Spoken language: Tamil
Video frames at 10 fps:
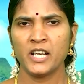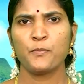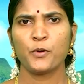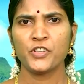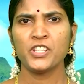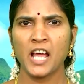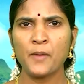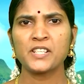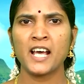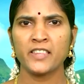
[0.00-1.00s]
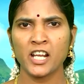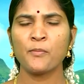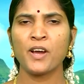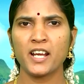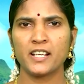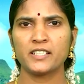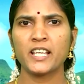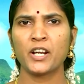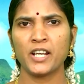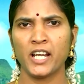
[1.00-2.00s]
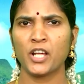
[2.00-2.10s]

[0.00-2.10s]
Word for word: இப்பொழுது நாம் சாதாரணமாக யார்